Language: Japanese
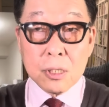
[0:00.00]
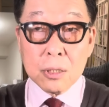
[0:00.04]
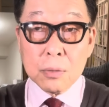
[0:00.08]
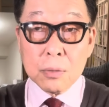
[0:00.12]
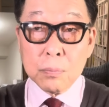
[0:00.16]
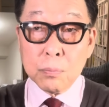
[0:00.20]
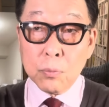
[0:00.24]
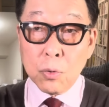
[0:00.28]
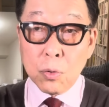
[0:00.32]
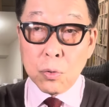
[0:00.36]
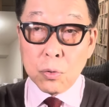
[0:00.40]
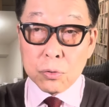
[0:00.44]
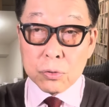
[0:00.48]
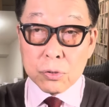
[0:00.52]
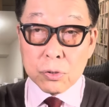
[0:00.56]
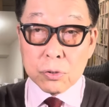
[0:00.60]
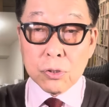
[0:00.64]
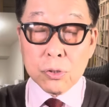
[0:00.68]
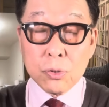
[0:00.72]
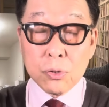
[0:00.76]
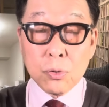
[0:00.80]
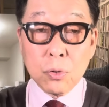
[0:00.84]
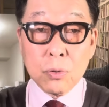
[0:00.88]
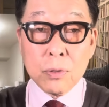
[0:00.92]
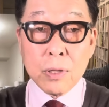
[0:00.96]
もうす
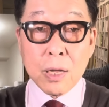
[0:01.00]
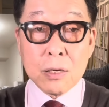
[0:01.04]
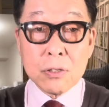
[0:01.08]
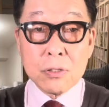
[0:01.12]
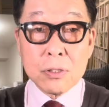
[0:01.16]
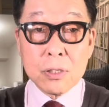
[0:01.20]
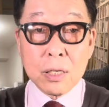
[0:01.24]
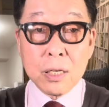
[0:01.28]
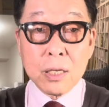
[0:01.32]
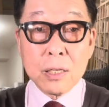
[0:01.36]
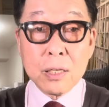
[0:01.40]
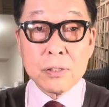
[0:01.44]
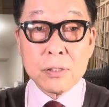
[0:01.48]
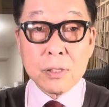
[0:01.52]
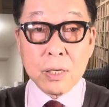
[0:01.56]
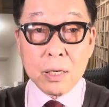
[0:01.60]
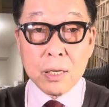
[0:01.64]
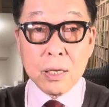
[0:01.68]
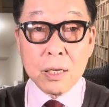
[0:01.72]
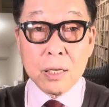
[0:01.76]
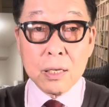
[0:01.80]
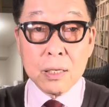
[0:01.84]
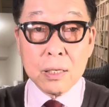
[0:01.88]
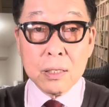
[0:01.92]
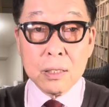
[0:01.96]
ぐそうなるんじゃないですか
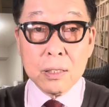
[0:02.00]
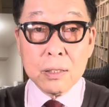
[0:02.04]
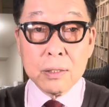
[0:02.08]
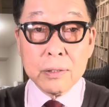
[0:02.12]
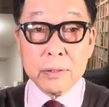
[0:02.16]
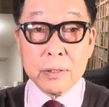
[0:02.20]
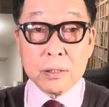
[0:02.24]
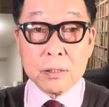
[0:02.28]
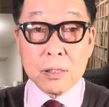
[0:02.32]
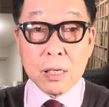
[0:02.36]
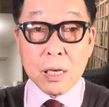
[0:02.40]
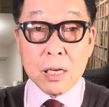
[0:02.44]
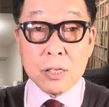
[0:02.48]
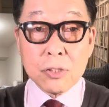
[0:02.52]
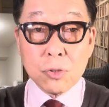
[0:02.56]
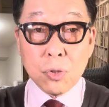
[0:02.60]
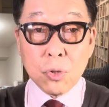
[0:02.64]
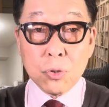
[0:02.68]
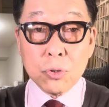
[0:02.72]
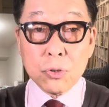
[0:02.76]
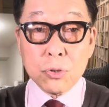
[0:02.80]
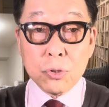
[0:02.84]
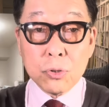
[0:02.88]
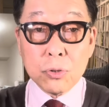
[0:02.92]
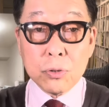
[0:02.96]
ね。最初
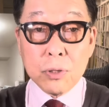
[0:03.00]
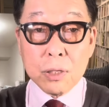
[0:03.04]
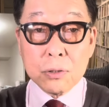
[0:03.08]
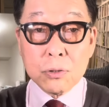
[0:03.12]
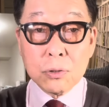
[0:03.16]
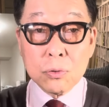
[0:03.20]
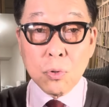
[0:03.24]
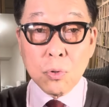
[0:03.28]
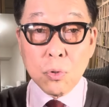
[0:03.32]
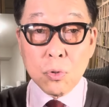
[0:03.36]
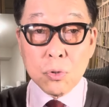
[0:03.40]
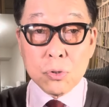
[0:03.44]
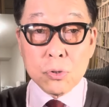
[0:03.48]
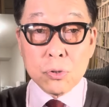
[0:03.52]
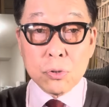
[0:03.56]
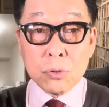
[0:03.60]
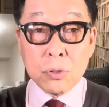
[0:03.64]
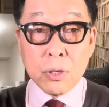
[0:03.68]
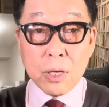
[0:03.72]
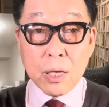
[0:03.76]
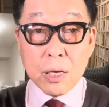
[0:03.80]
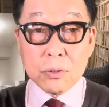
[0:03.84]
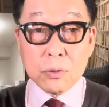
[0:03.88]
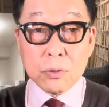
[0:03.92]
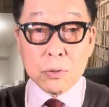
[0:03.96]

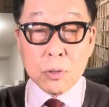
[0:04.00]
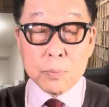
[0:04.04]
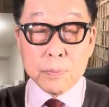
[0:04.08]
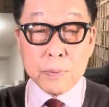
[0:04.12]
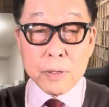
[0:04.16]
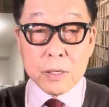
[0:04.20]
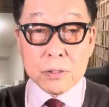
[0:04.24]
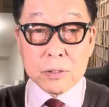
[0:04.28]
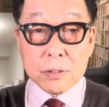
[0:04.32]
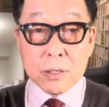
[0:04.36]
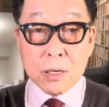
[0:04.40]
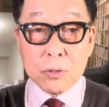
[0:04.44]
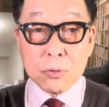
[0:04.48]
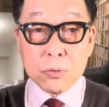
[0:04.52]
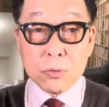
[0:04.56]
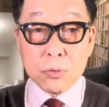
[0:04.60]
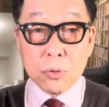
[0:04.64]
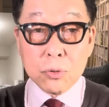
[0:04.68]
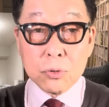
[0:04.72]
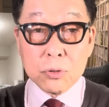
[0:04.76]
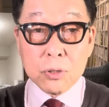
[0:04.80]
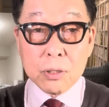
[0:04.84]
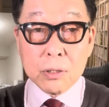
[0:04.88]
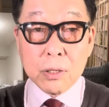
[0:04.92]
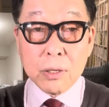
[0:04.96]
950ヘクトパスカルと
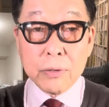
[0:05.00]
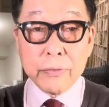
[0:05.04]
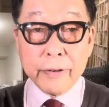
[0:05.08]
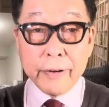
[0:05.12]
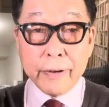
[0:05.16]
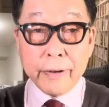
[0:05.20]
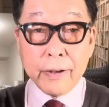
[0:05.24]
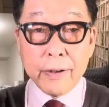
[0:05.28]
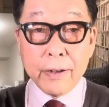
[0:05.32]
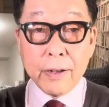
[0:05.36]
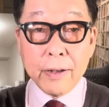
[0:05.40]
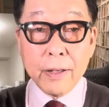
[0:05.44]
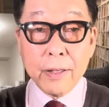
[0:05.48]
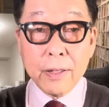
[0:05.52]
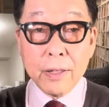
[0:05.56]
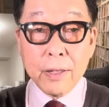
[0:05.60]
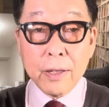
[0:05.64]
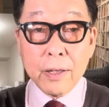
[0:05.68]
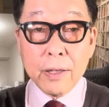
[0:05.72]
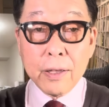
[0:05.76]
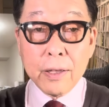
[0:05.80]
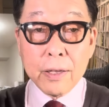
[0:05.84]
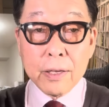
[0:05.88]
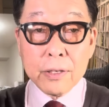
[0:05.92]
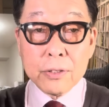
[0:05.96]
言ってたのが、
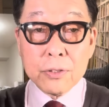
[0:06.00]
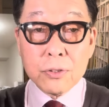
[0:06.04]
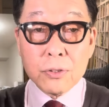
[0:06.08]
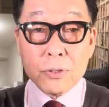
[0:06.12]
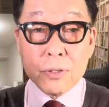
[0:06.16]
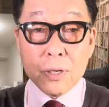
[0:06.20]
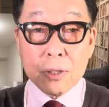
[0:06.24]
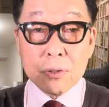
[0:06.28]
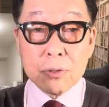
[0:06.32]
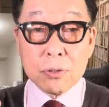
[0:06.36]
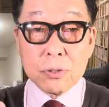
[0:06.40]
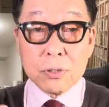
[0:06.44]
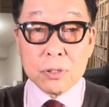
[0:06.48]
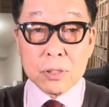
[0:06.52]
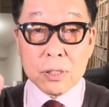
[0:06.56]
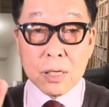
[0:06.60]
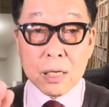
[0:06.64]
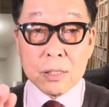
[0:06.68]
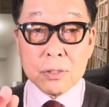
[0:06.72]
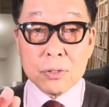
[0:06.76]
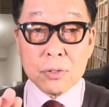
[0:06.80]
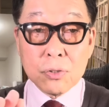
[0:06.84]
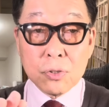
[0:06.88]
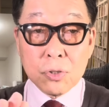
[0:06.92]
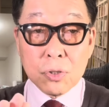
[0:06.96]

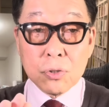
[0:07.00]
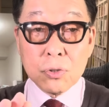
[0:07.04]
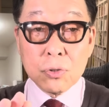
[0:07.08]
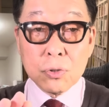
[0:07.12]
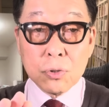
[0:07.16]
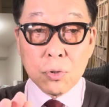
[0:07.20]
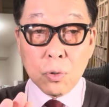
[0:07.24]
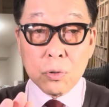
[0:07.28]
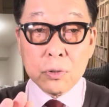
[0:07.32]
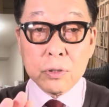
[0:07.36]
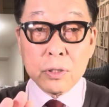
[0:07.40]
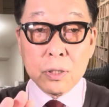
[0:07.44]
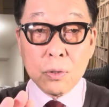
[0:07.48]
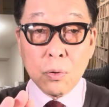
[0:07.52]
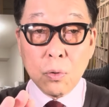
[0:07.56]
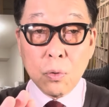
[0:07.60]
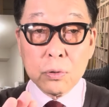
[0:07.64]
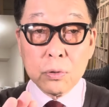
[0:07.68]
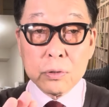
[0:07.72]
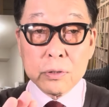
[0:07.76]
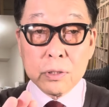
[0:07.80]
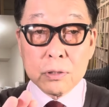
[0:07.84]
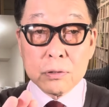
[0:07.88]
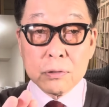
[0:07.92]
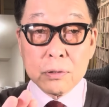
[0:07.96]
935に
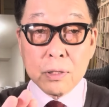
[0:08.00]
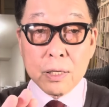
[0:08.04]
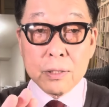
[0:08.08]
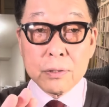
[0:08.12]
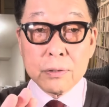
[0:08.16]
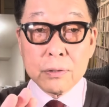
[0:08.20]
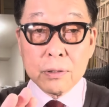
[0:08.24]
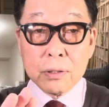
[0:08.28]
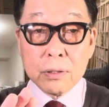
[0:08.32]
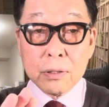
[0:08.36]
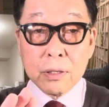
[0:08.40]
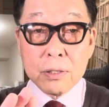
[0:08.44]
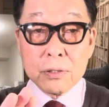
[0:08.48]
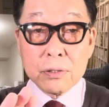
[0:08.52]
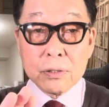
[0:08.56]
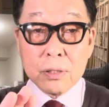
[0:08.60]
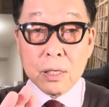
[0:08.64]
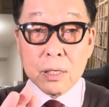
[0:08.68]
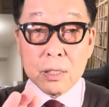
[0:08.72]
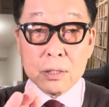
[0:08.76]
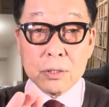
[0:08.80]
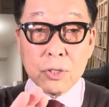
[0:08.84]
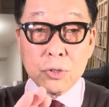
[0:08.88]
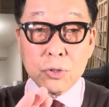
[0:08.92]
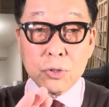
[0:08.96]
大きくなって、さらに